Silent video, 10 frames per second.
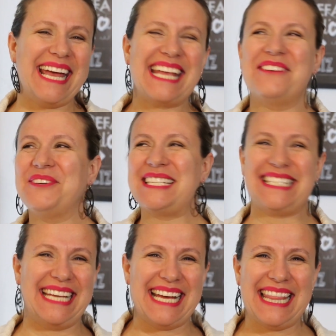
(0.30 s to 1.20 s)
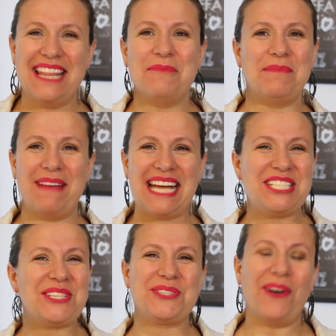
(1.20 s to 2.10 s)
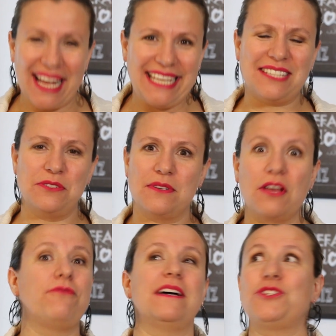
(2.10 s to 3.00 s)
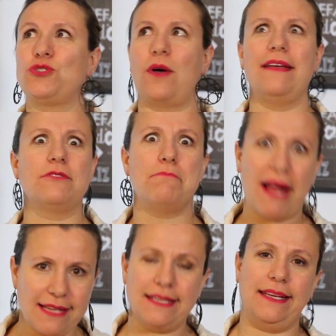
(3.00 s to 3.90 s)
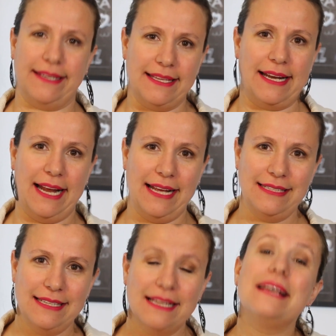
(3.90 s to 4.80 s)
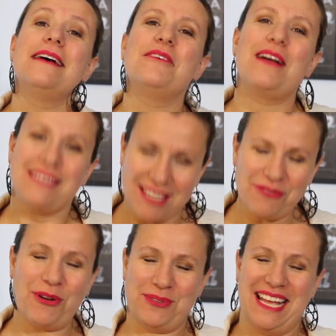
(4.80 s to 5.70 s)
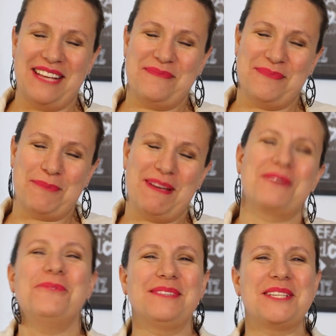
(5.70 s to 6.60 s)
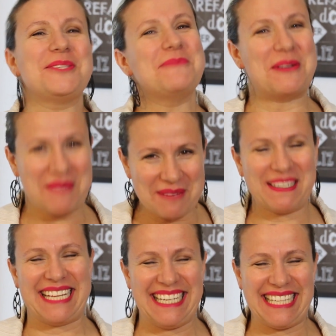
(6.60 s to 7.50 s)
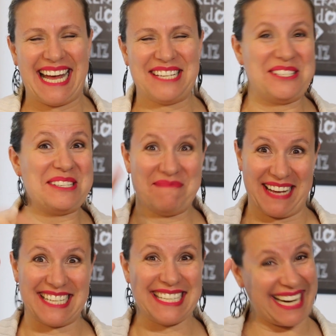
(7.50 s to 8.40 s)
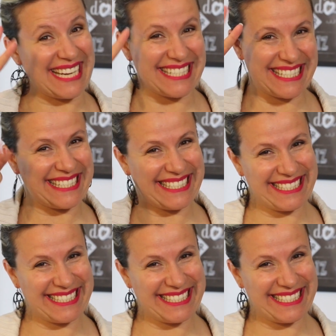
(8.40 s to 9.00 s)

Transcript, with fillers: que que você não me pede sorrindo, que eu faço sorrindo mais ainda, né? Então voltei para Perguntas sobre a Minha Maternidade, parte 3.